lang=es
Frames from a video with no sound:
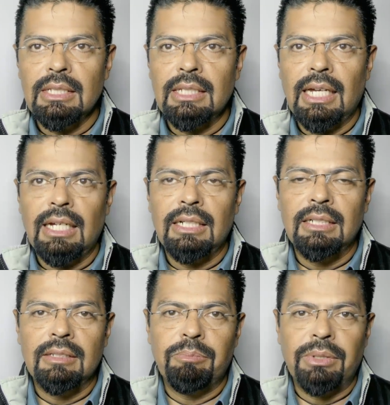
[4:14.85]
se
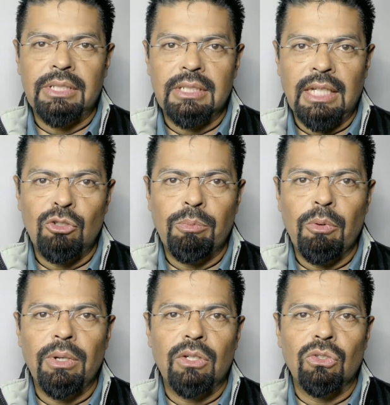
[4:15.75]
han pues hecho
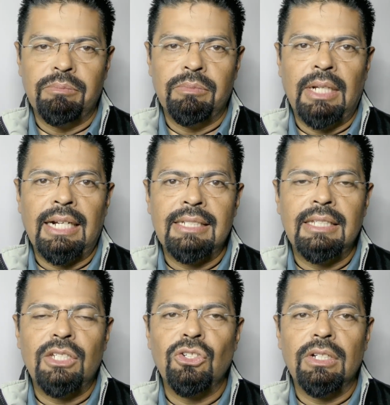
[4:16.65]
público las
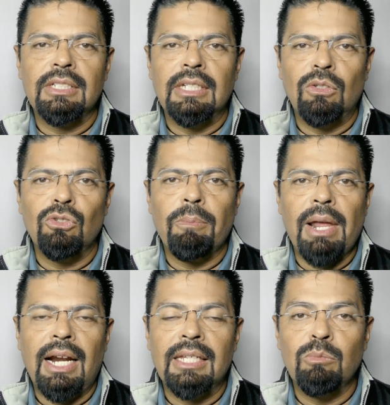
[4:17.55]
restricciones incluso
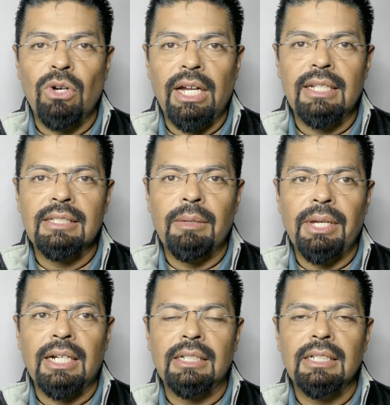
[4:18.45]
para las mujeres que
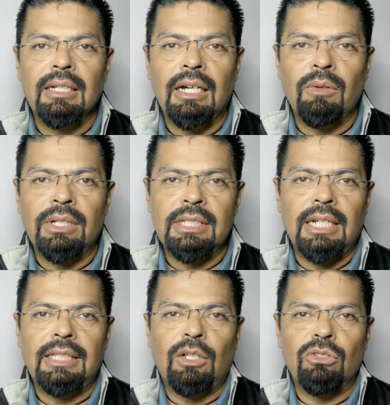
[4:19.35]
viajan, aunque
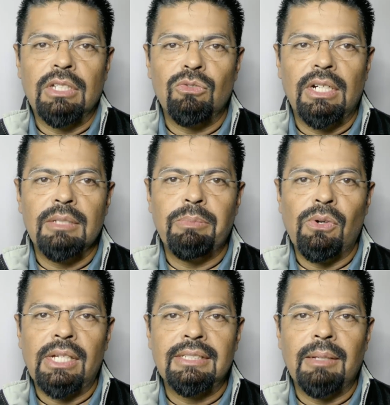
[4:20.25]
sean heterosexuales,
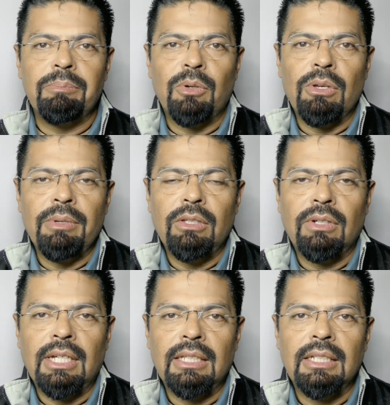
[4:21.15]
pero que está
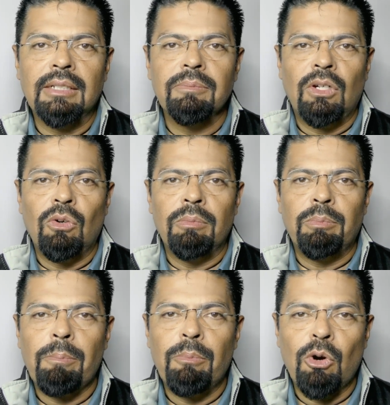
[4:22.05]
prohibido que anden con
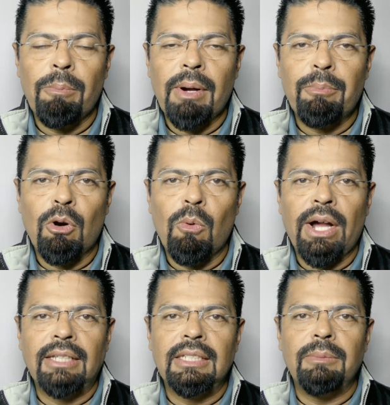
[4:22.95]
ropa
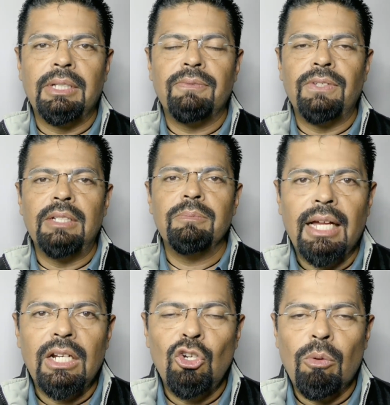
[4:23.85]
provocativa, en fin,
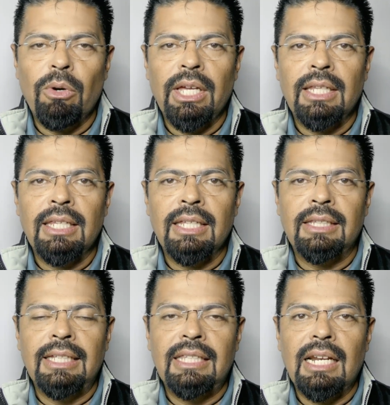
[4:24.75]
no voy a
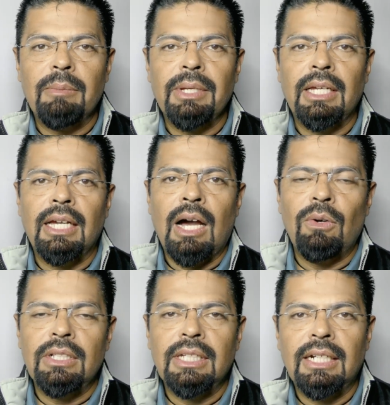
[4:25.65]
detenerme
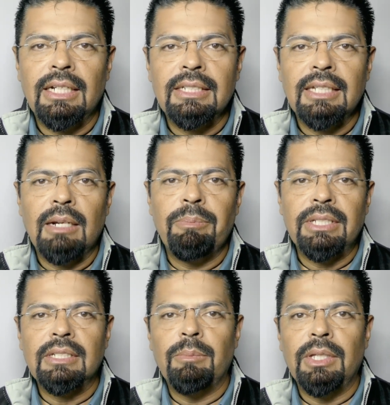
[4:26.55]
ahorita a analizar el
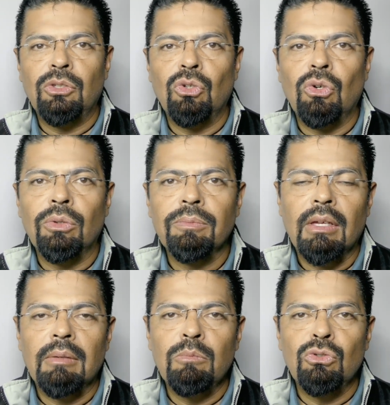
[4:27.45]
pensamiento
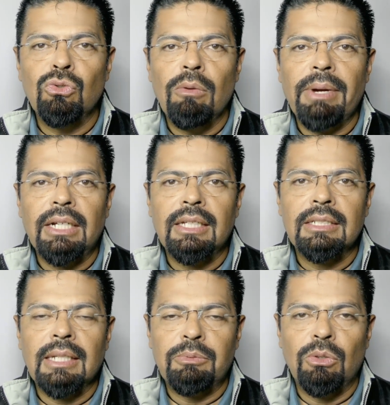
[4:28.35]
musulmán que
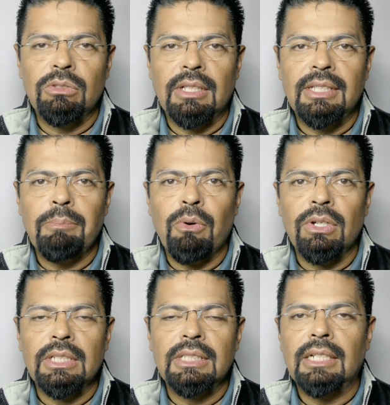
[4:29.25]
es absolutamente
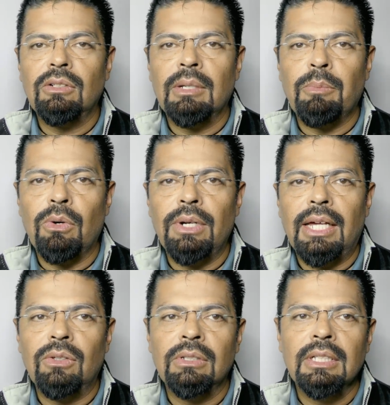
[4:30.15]
hipócrita, ¿no? que por un
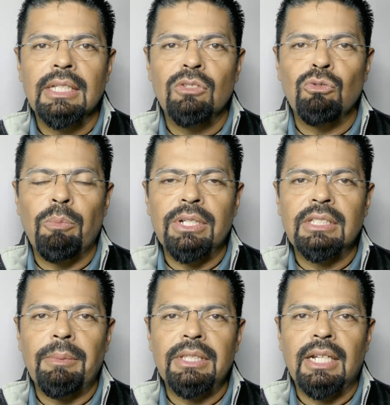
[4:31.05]
lado
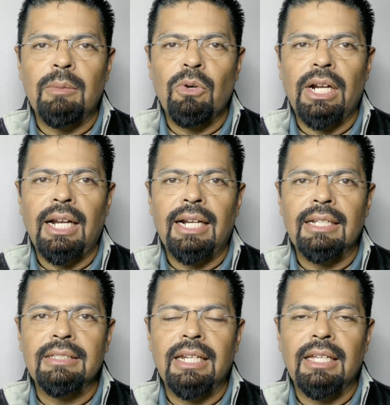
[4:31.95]
supuestamente a la mujer la
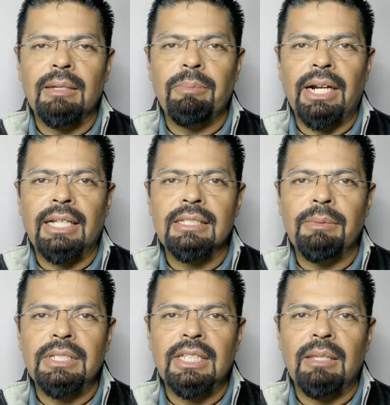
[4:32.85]
restringe para que se
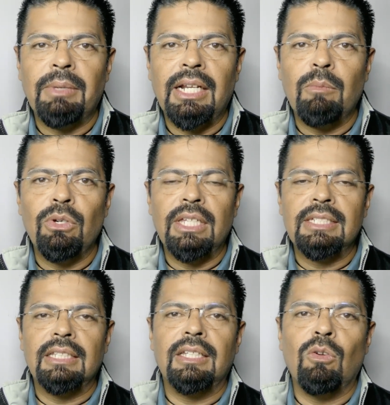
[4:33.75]
vista de manera muy
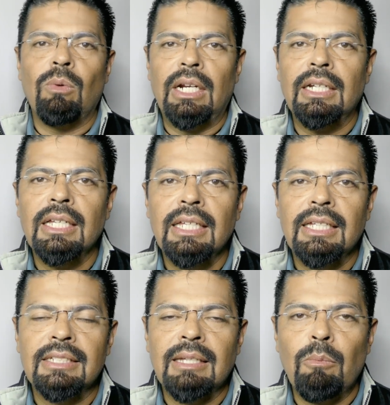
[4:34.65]
decente, lo cual
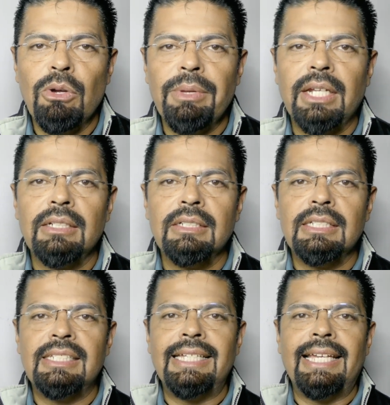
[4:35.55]
está muy bien
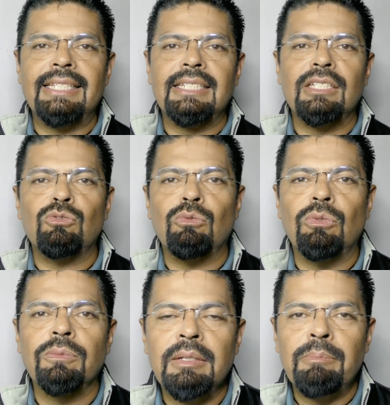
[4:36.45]
si es que
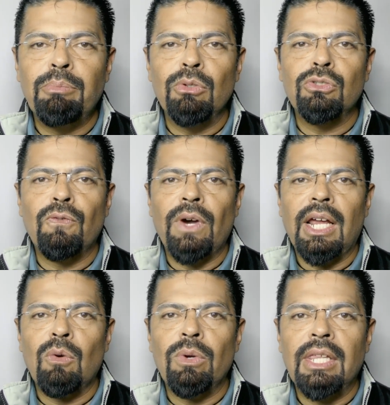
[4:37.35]
su impulso
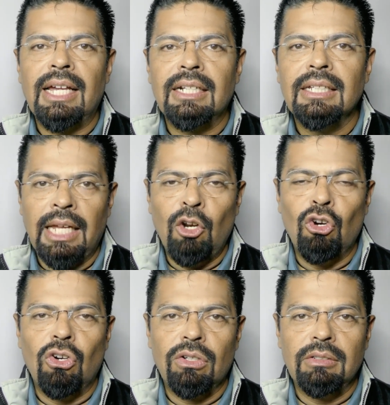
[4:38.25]
fuera cuidar el
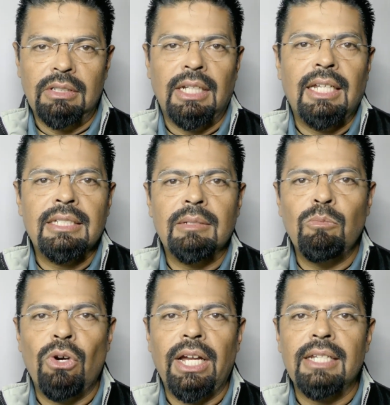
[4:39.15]
honor de las
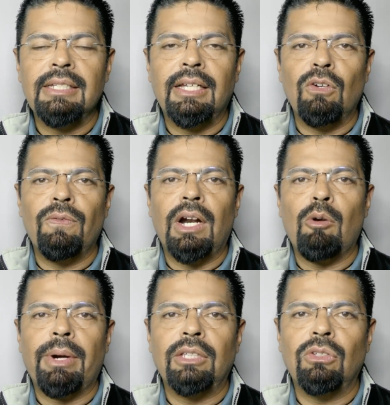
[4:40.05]
mujeres y que no
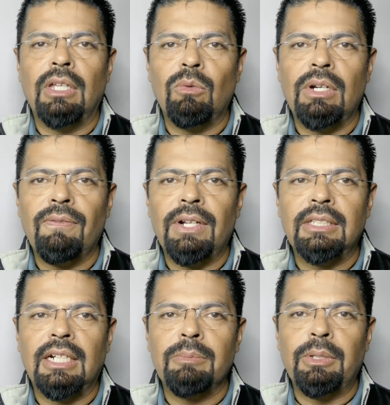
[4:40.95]
fueran objeto de alguna
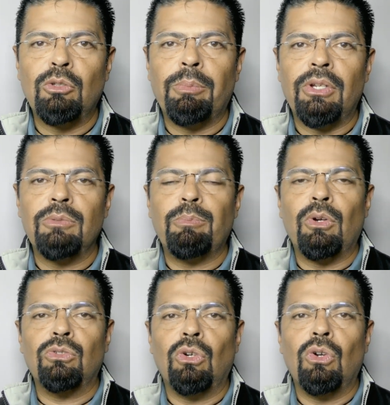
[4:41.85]
falta de respeto, pero es
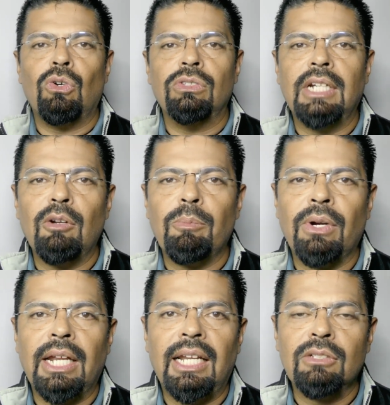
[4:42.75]
por todo lo contrario,
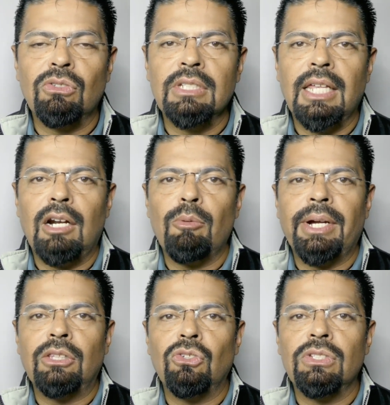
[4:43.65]
porque las consideran
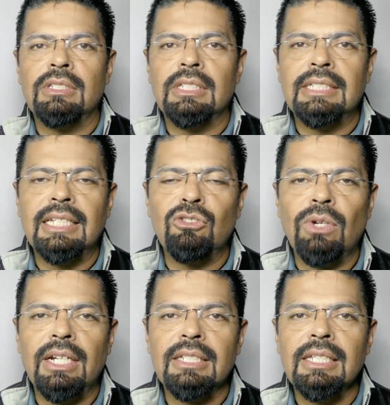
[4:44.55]
objetos
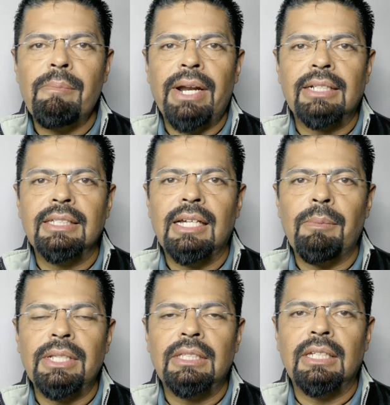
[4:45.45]
sexuales
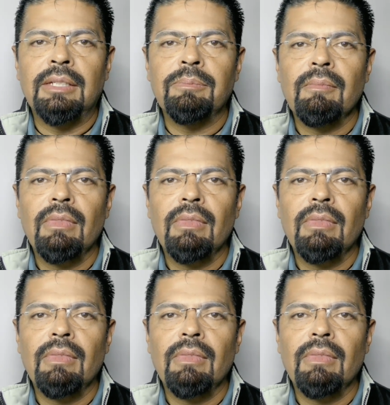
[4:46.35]
prácticamente